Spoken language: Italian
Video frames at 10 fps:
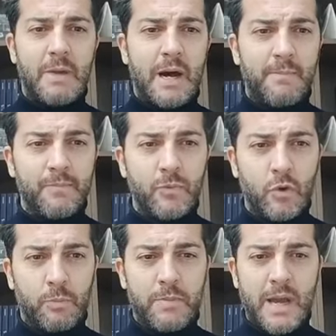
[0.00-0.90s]
ma
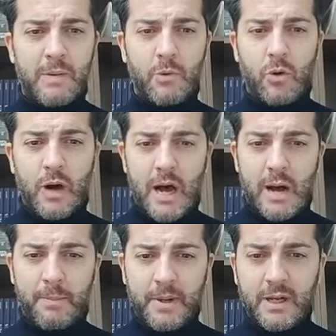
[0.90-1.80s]
dobbiamo
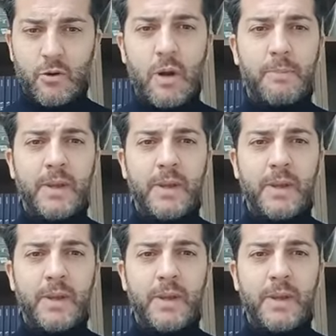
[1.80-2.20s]
aprire una